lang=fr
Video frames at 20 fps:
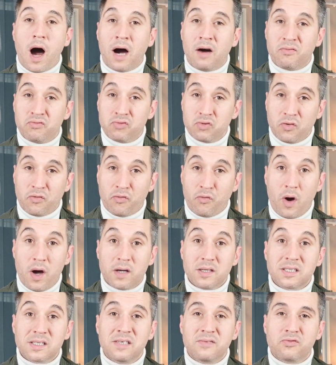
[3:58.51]
à vous de
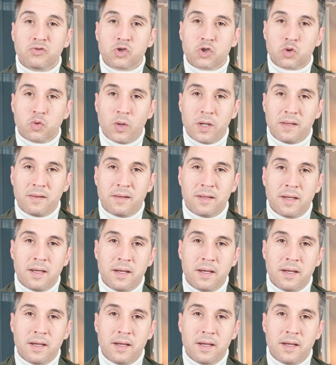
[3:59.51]
voir si vous souhaitez